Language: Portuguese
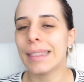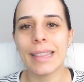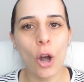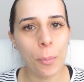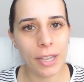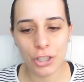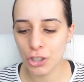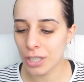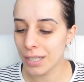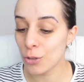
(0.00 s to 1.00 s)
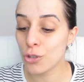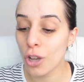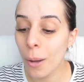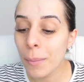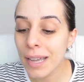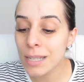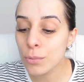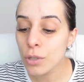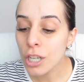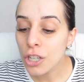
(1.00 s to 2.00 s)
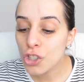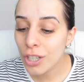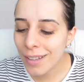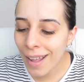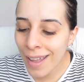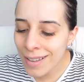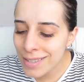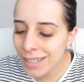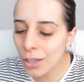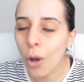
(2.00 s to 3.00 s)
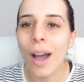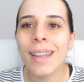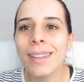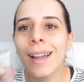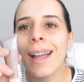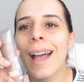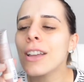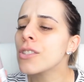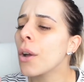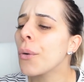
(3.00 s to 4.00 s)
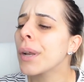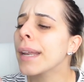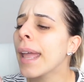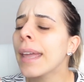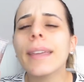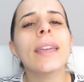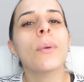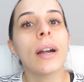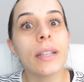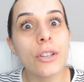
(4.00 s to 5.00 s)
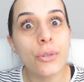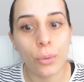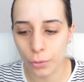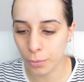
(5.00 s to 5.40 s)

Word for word: não mexi, eu só mesmo tirei assim, ó, aqui da caixa, olhei e guardei de novo.